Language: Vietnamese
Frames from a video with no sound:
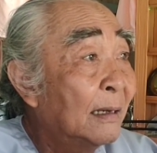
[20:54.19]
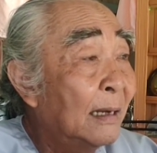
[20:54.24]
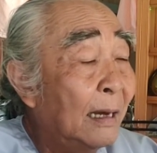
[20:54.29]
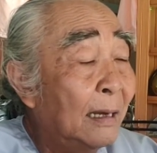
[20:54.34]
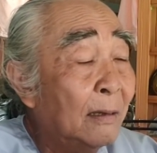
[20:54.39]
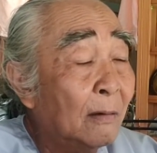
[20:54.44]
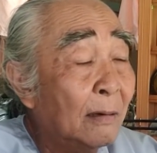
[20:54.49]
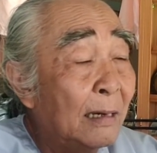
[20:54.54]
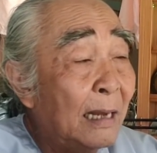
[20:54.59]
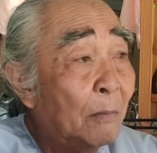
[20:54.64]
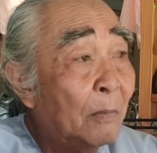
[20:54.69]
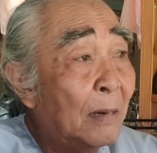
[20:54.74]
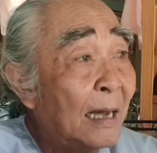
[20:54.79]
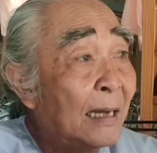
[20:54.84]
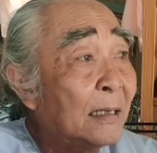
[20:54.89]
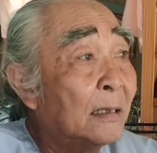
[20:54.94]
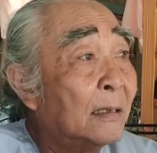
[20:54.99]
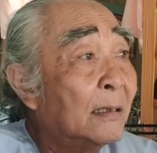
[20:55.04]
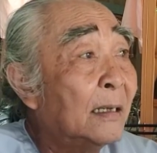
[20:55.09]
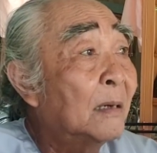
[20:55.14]
để cho đem
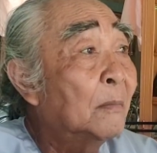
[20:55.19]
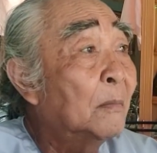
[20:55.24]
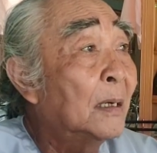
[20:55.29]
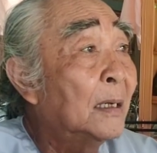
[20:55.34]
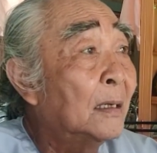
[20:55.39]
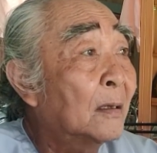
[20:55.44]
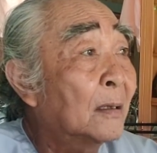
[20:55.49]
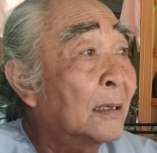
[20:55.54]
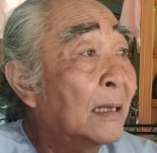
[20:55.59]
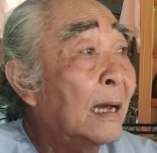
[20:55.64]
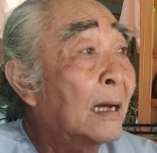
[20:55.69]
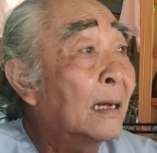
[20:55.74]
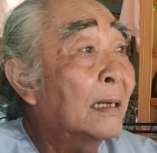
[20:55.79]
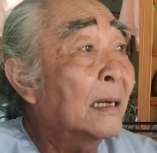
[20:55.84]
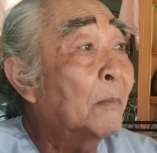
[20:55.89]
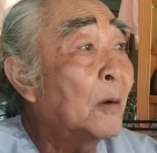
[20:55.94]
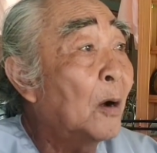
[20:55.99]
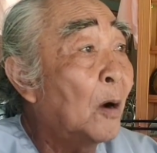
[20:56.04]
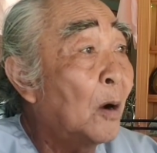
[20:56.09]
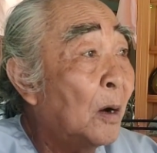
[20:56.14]
lại sự yên bình cho
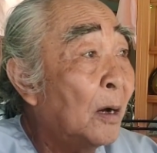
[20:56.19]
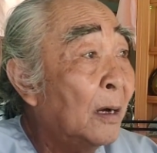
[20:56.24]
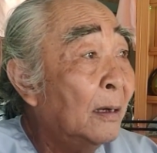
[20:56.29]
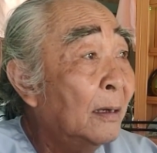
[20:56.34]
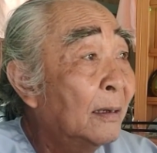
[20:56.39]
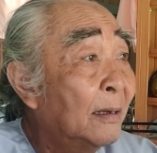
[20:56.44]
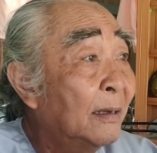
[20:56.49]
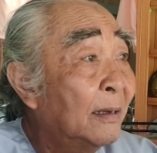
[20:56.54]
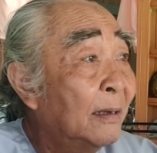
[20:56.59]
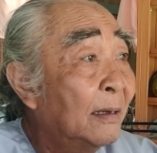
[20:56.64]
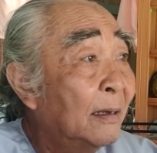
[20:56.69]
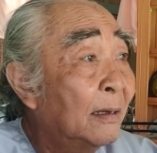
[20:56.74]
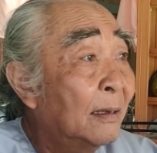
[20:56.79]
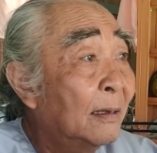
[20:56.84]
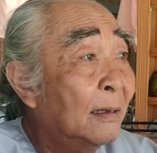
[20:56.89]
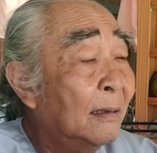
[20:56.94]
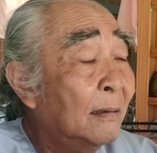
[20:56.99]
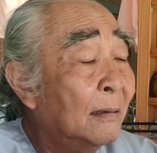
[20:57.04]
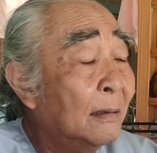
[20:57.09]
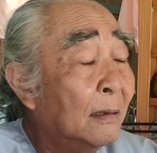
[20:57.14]
ta trăm họ
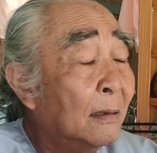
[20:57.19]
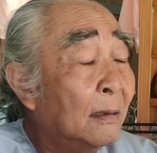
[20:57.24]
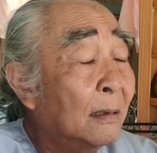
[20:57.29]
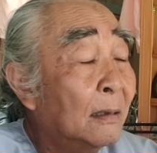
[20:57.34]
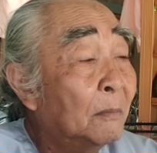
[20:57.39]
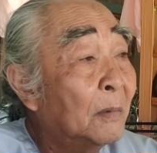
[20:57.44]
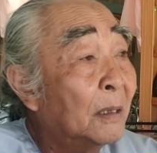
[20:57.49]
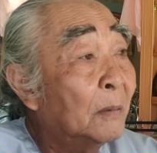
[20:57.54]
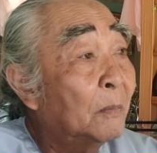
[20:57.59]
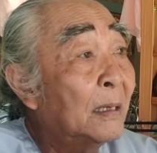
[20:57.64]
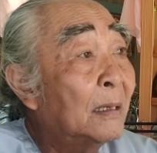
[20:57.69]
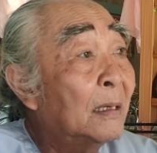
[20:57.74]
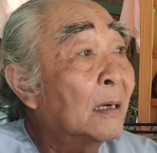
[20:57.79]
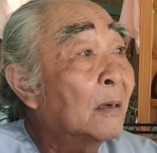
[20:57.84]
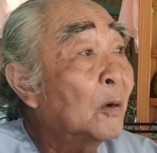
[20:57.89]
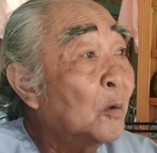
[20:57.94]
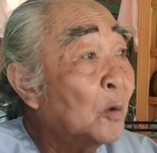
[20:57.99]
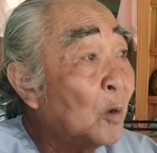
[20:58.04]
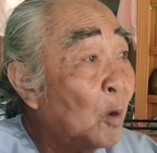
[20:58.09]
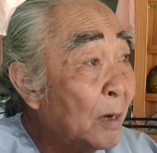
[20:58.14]
đó, cho nên mình bây
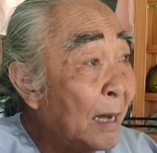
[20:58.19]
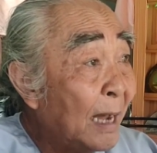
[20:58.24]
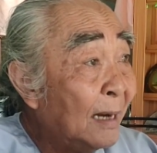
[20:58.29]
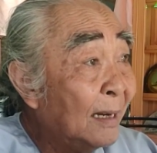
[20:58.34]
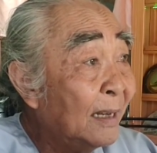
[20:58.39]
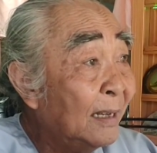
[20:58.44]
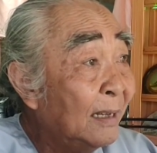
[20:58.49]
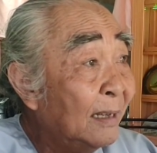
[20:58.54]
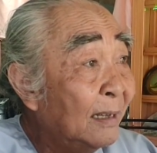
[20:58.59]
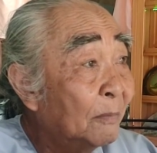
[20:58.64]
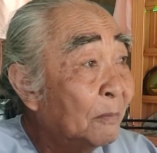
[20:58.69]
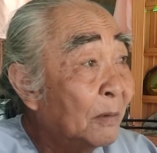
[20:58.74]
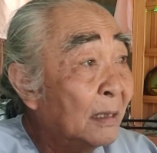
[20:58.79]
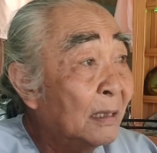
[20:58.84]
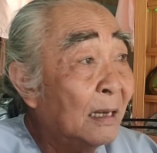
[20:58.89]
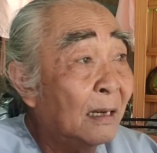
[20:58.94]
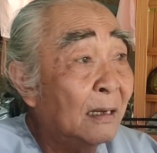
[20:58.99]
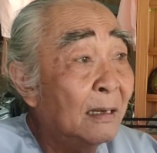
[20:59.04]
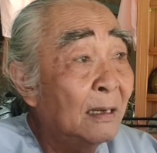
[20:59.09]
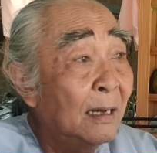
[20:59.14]
giờ cố cố gắng đi
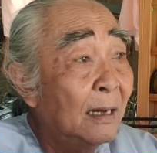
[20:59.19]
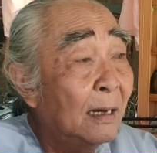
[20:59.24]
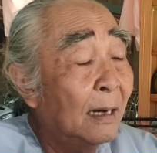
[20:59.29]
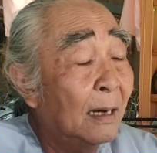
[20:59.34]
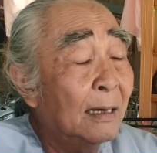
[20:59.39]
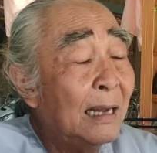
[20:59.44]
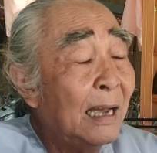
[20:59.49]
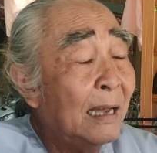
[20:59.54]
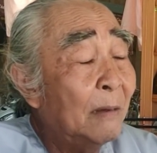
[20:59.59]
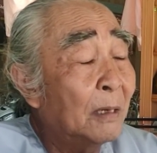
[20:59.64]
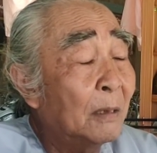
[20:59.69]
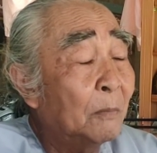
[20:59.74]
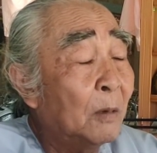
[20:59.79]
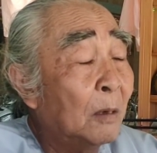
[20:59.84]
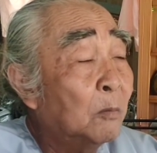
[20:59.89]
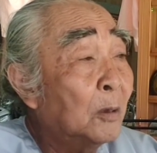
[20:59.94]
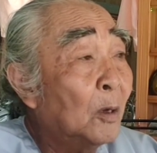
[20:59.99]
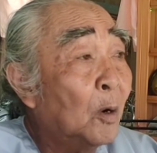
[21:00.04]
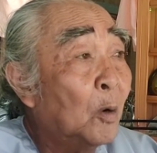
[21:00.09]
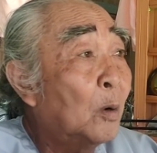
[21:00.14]
mà giờ ở đây
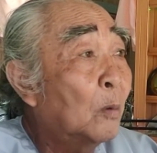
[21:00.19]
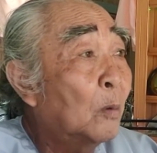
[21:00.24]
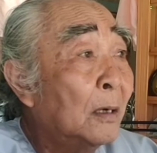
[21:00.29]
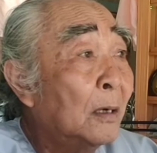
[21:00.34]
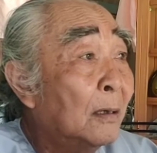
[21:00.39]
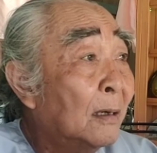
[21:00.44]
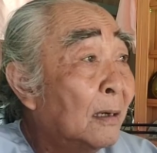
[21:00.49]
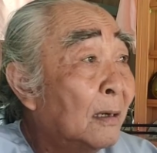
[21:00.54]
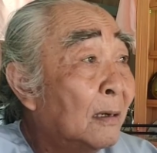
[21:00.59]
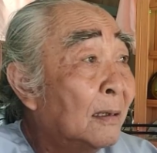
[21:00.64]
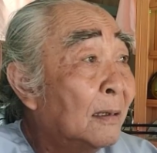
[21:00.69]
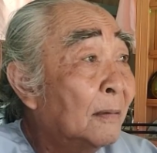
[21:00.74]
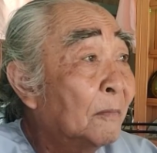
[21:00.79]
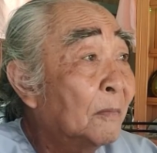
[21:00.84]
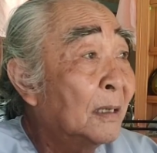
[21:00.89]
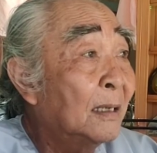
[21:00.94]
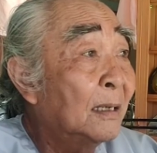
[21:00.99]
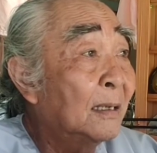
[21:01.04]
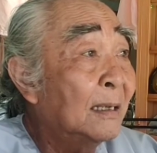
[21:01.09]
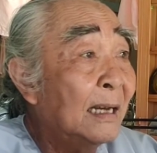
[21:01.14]
mình mà không không được
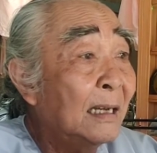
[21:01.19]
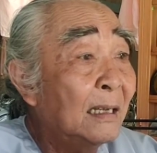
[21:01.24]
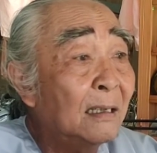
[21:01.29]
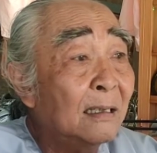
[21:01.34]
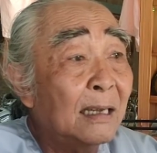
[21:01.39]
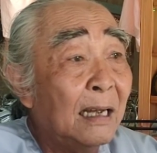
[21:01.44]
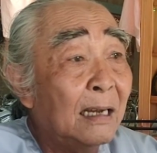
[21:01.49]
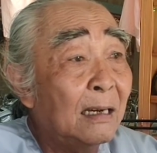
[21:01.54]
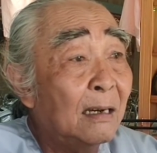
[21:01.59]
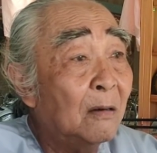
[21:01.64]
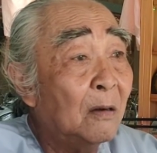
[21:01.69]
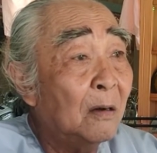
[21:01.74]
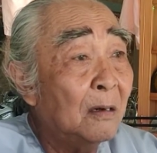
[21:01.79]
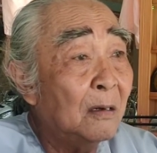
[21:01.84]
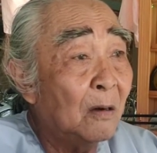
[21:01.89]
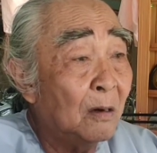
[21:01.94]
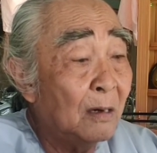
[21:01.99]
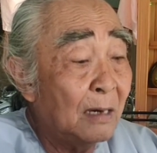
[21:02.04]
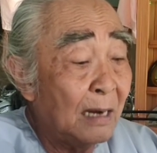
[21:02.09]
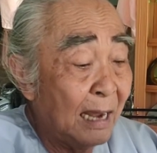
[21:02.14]
rồi vì ở đây đức thầy nó
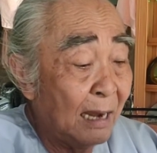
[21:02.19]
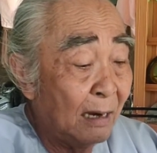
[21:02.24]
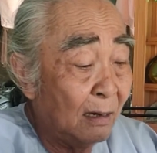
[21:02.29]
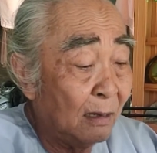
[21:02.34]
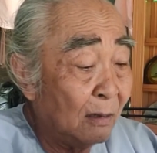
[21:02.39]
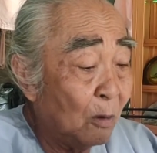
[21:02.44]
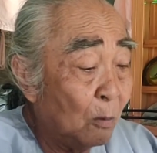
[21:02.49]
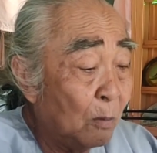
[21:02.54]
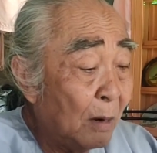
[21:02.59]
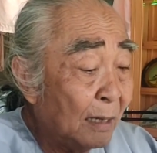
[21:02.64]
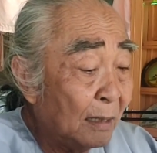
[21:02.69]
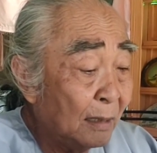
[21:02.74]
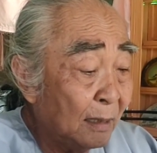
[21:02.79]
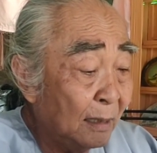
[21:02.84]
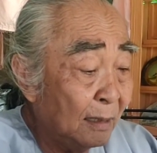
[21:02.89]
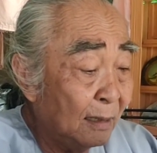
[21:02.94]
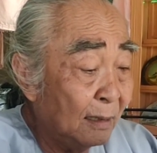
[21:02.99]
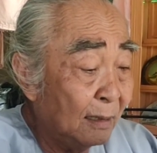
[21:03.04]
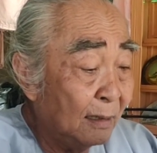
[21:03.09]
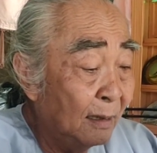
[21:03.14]
nói rõ ràng cô bác anh
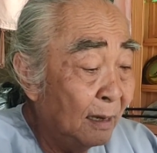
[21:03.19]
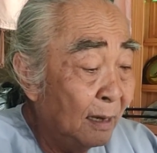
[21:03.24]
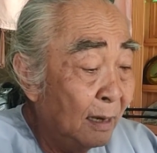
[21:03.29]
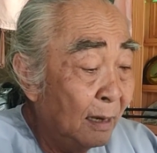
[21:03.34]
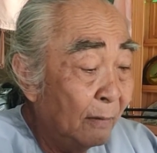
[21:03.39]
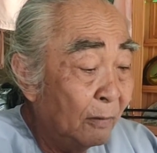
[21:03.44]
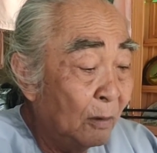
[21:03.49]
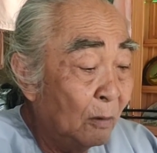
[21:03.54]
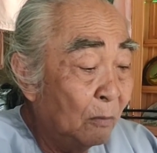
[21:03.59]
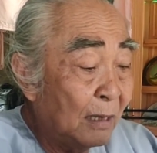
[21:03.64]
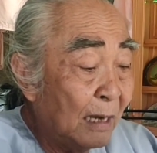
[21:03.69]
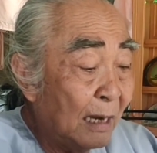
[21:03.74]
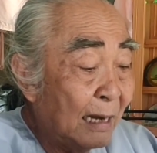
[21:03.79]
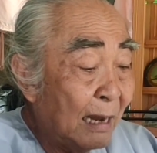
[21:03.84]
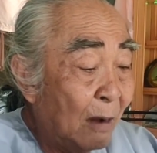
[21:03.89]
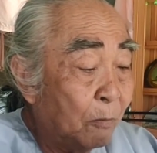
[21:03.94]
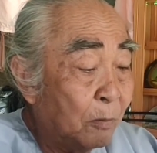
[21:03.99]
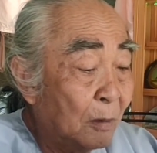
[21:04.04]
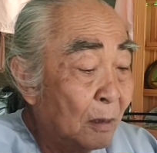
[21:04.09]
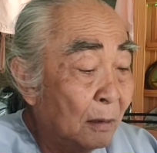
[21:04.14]
chị ơi chúng
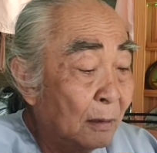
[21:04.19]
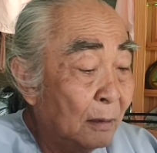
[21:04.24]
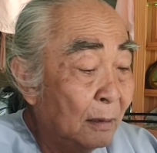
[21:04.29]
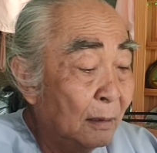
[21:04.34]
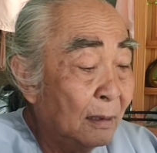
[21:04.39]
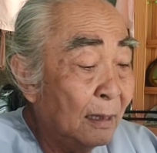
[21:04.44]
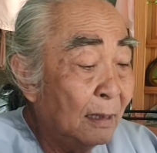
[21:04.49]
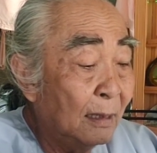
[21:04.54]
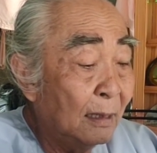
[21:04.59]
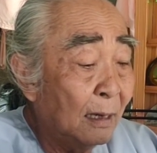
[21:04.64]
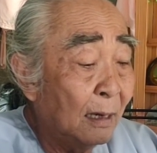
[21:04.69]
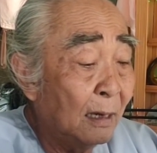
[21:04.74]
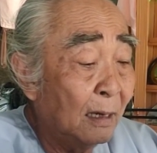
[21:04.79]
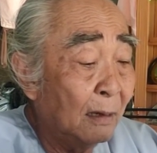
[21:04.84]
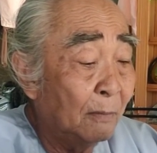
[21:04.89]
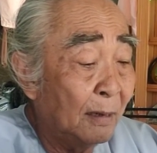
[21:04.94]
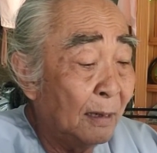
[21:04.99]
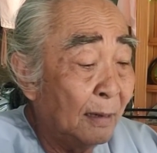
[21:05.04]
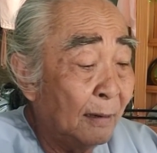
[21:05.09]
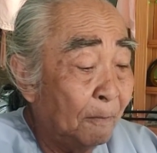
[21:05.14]
ta đọc được những cái
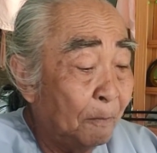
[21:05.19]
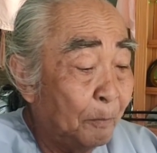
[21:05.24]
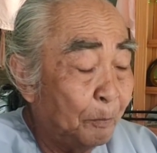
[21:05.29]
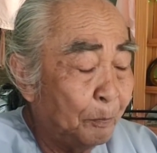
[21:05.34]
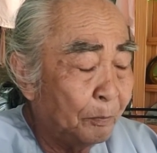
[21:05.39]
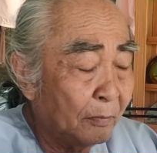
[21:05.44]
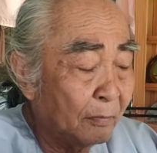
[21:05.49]
lời mà